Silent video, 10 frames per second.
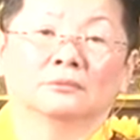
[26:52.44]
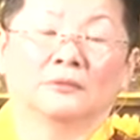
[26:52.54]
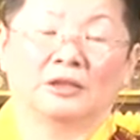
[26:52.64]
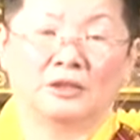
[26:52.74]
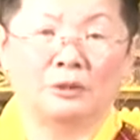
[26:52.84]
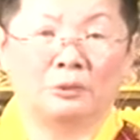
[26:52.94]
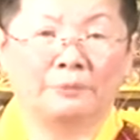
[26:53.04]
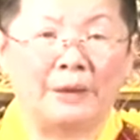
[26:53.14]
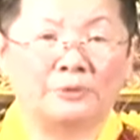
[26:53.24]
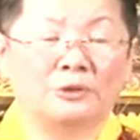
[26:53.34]
他叫我
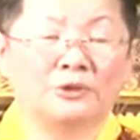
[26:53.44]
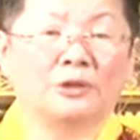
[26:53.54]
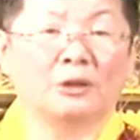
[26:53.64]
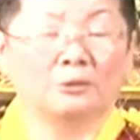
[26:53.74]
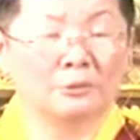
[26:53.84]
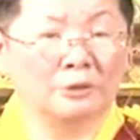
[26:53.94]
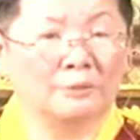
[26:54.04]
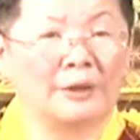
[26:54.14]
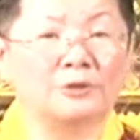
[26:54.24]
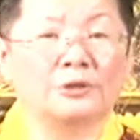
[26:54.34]
办学校，我就
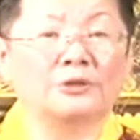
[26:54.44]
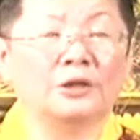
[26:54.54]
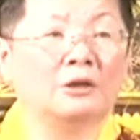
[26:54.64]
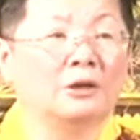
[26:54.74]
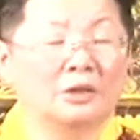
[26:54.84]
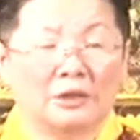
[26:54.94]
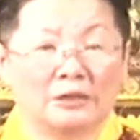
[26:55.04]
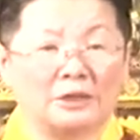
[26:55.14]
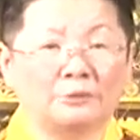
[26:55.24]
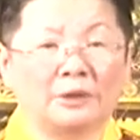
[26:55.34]
办学校；他
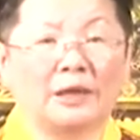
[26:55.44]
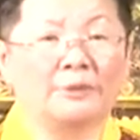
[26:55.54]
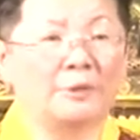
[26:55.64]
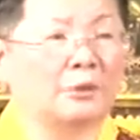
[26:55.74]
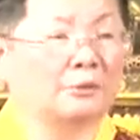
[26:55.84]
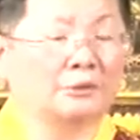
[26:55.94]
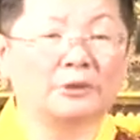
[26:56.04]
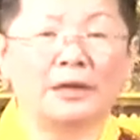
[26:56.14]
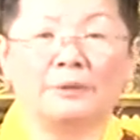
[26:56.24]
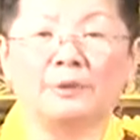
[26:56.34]
叫我盖庙，我就
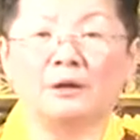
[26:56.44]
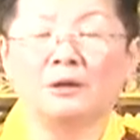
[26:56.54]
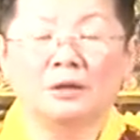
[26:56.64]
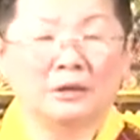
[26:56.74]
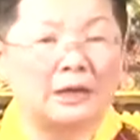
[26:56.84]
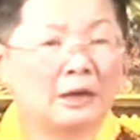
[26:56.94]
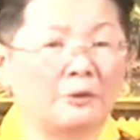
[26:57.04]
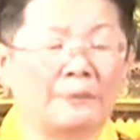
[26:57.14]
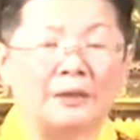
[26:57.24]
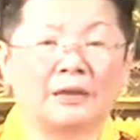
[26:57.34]
盖庙；他要
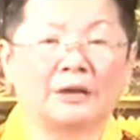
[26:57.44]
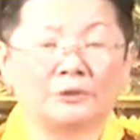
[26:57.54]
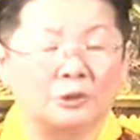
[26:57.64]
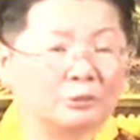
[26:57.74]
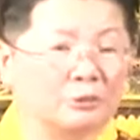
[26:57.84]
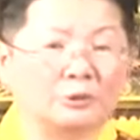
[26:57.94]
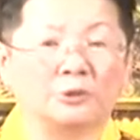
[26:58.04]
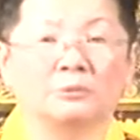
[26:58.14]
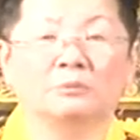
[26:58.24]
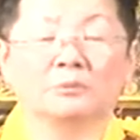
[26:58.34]
我办大学，我
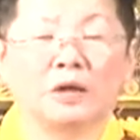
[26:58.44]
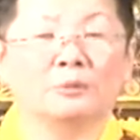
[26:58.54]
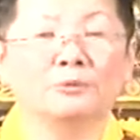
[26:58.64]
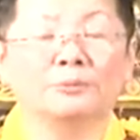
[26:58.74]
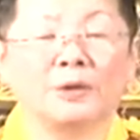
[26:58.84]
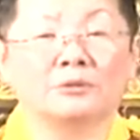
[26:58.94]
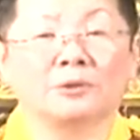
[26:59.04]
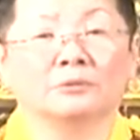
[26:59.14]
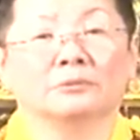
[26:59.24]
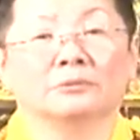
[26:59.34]
就朝目标
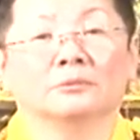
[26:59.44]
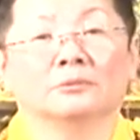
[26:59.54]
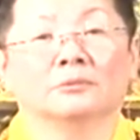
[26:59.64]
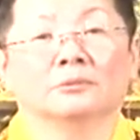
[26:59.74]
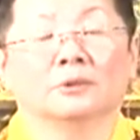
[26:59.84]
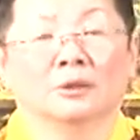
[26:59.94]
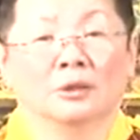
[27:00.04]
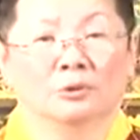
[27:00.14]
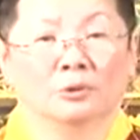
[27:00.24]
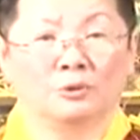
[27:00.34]
走。
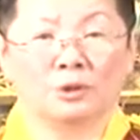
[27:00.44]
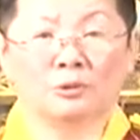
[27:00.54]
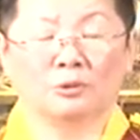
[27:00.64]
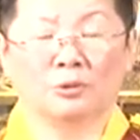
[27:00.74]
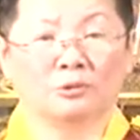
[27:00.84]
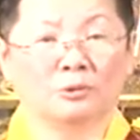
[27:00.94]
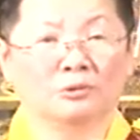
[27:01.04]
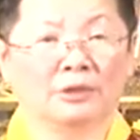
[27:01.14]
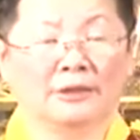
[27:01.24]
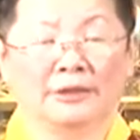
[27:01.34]
我双手空
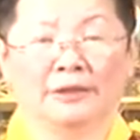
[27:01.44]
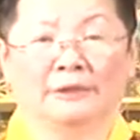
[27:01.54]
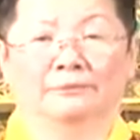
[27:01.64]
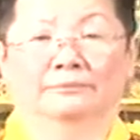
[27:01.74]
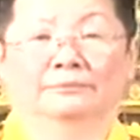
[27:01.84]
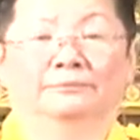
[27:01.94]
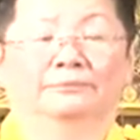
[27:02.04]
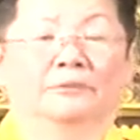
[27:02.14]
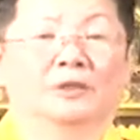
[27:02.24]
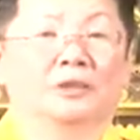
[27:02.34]
空的人呐，
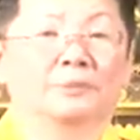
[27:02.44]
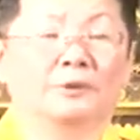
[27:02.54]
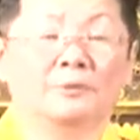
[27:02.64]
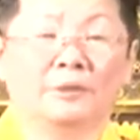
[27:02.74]
什么都